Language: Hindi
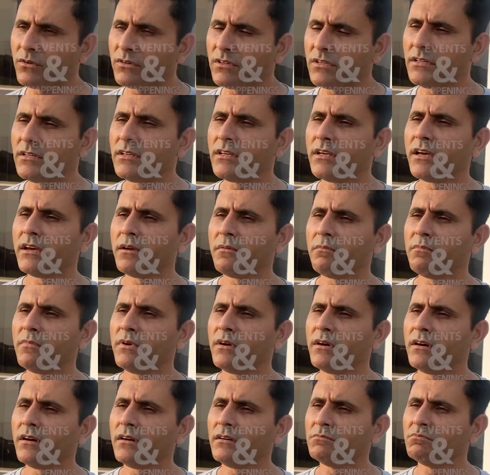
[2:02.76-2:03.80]
होती हैं
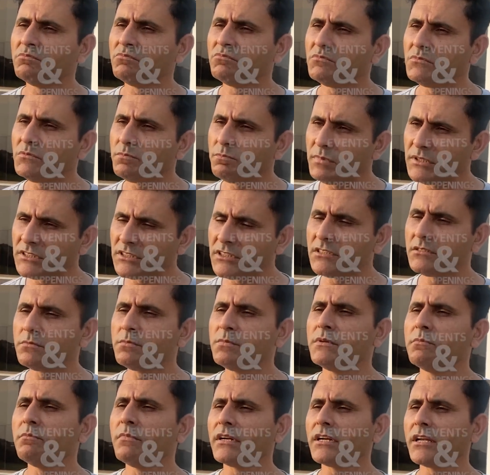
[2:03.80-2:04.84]
पिचेस
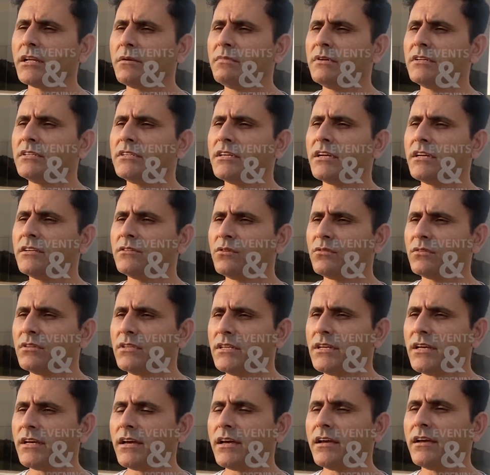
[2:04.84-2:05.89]
भी मट्टी भी चेंज होती
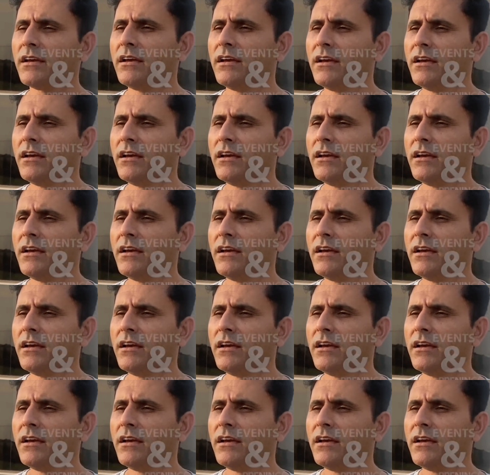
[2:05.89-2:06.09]
है